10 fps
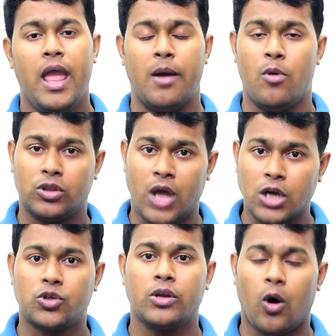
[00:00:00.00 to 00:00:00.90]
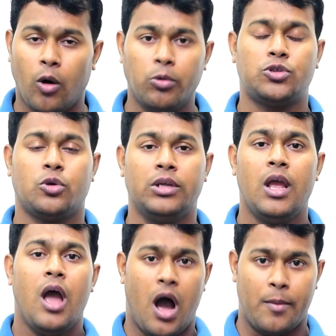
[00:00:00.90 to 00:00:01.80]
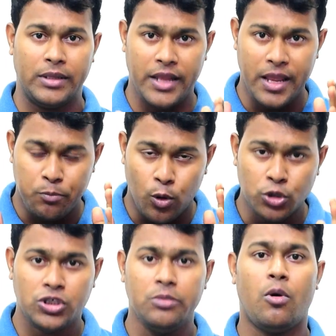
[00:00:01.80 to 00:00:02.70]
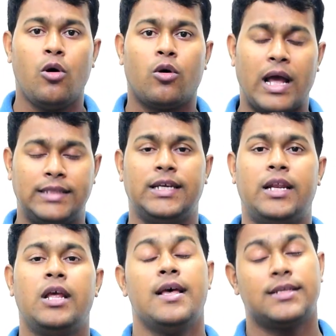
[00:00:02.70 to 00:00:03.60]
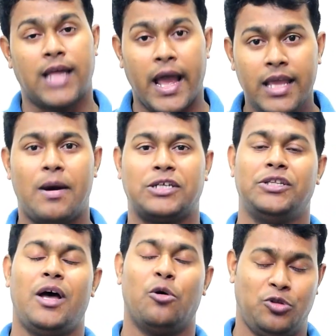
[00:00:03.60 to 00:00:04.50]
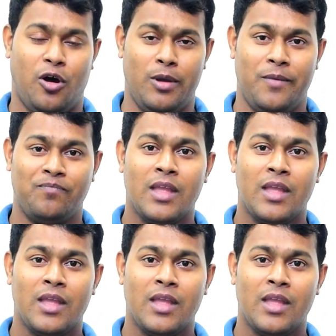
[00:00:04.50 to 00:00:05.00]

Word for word: এবং তার সঙ্গে অবশ্যই আমাদের এই পশ্চিমবঙ্গ রাজ্যের স্থায়ী বাসিন্দা হতে হবে